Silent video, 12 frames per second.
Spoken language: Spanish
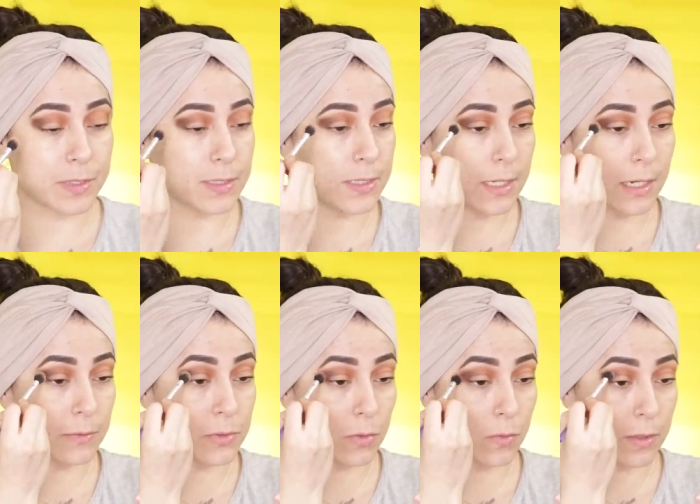sin
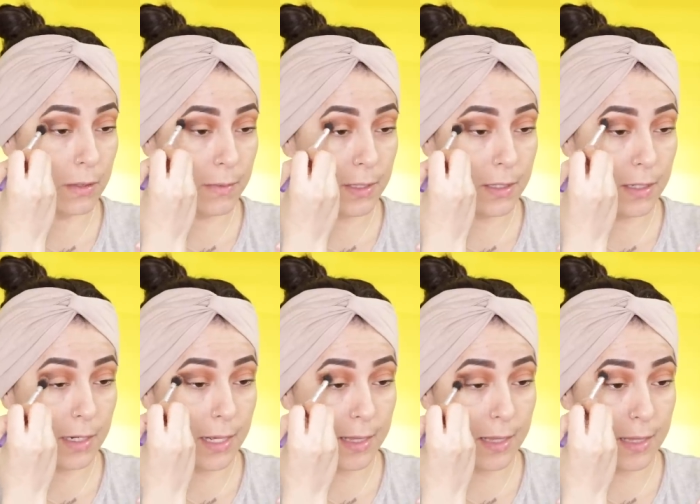absolutamente
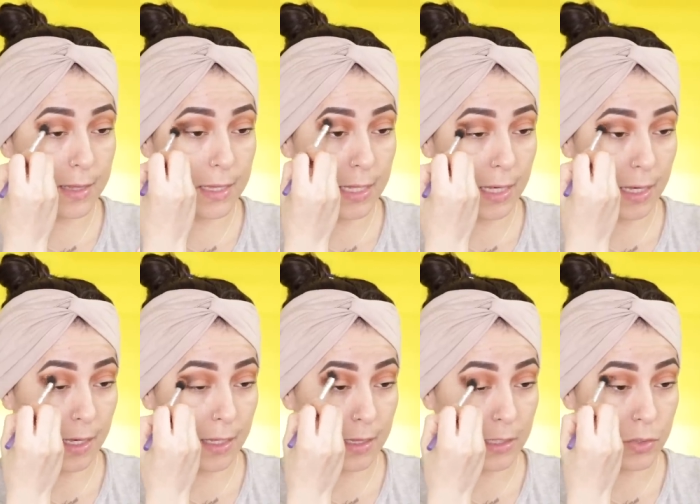nada
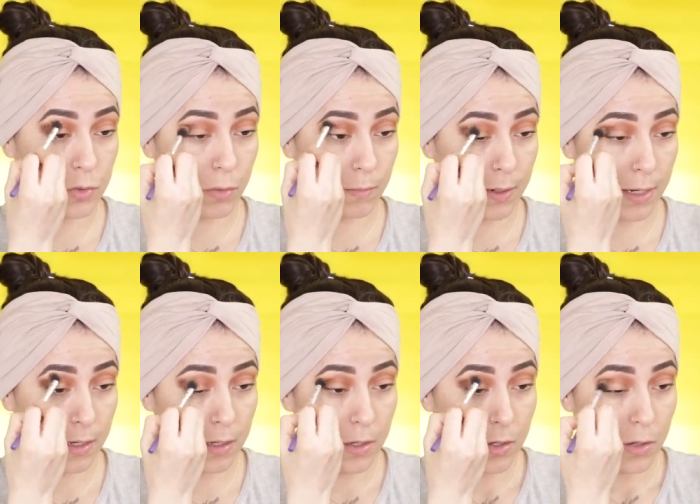de, sombra